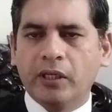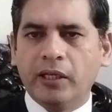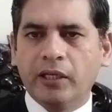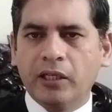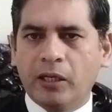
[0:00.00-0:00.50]

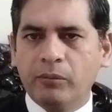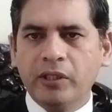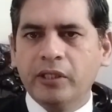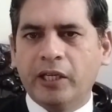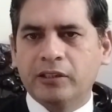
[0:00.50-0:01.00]
लेकिन
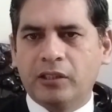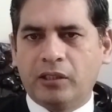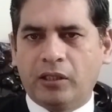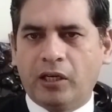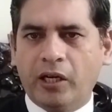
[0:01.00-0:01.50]
अमला ऐसा
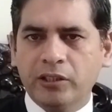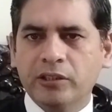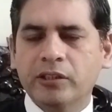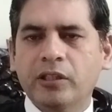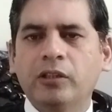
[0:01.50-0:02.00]

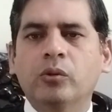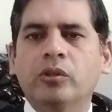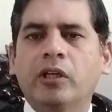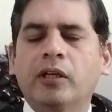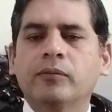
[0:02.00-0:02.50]
आज तक नहीं
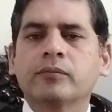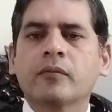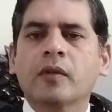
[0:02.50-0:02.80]
होता है